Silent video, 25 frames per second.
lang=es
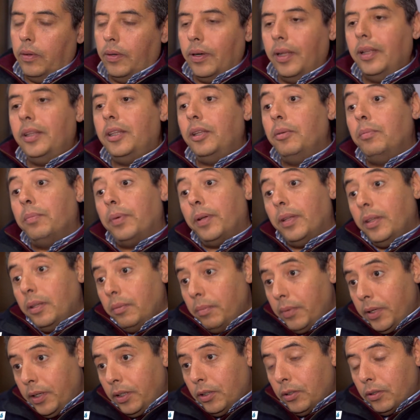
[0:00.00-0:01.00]
Con este
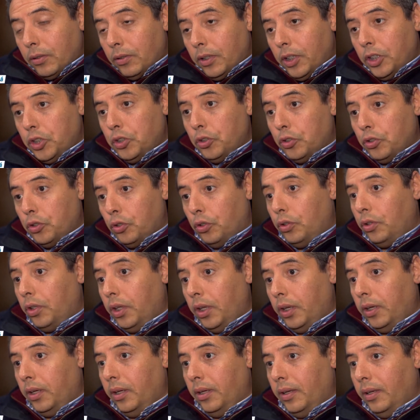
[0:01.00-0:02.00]
emprendimiento ellos
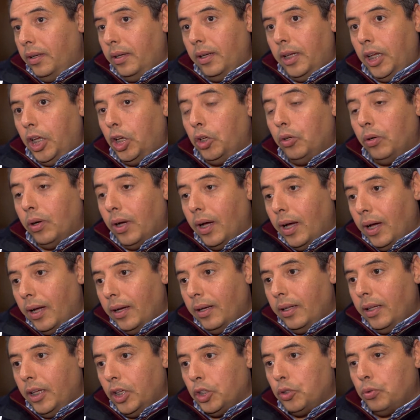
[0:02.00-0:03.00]
sostienen el hogar
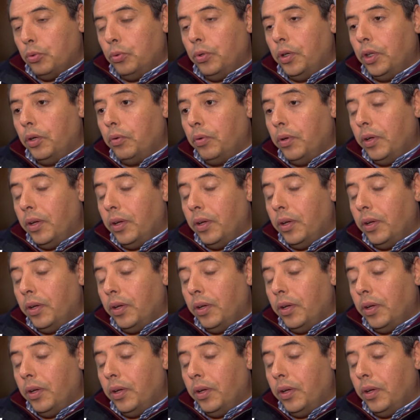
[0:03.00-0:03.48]
y es su único